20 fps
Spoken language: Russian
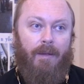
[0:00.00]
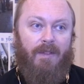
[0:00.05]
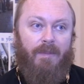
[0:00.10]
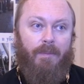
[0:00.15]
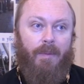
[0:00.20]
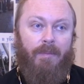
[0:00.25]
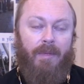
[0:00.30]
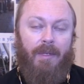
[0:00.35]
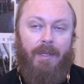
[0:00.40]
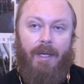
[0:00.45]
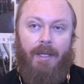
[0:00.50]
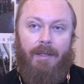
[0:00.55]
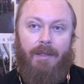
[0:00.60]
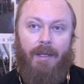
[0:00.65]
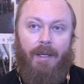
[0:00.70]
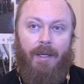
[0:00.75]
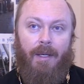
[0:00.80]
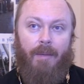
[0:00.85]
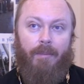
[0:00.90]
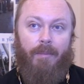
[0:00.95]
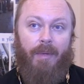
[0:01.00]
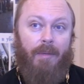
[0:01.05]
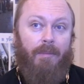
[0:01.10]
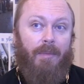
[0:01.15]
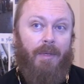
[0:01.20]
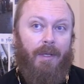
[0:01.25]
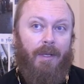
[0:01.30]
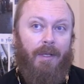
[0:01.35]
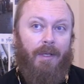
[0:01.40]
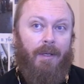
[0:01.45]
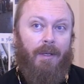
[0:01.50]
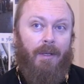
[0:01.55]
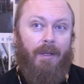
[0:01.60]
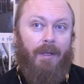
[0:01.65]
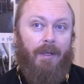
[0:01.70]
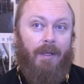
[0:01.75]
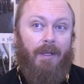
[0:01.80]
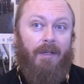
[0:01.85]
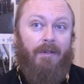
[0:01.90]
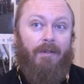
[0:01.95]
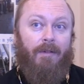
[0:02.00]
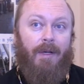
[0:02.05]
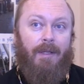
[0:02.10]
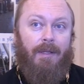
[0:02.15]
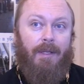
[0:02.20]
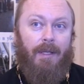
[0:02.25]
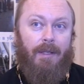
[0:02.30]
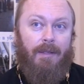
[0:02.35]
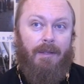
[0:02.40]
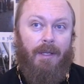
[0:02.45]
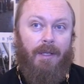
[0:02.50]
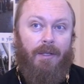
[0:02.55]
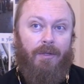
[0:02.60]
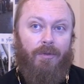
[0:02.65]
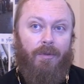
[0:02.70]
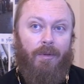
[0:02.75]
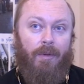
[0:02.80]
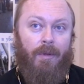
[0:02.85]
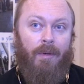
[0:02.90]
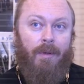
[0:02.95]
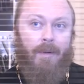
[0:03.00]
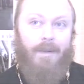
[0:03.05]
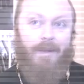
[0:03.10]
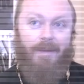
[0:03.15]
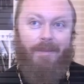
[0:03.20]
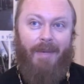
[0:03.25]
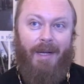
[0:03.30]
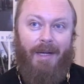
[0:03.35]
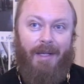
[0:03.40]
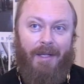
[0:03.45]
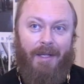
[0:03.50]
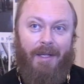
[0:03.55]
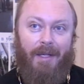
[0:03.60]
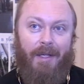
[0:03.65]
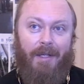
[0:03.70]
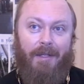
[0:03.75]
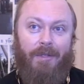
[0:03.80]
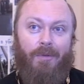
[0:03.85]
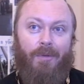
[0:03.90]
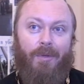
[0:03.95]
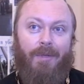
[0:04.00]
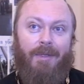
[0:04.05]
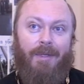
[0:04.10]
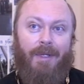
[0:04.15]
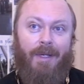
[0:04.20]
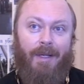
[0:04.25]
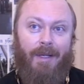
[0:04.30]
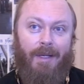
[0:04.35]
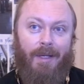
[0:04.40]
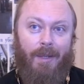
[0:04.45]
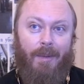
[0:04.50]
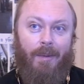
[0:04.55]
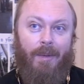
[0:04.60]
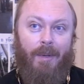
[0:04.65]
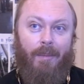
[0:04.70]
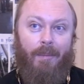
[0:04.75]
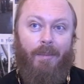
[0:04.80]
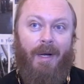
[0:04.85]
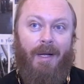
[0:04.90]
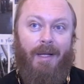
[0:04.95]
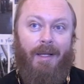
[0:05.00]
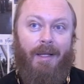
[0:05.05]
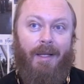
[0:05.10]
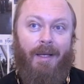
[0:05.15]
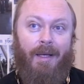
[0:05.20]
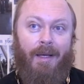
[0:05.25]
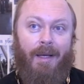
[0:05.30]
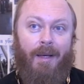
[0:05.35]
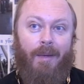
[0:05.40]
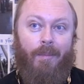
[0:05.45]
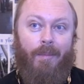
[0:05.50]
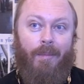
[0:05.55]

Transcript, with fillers: вспоминать примеры евангельские, что маленький Христос и маленький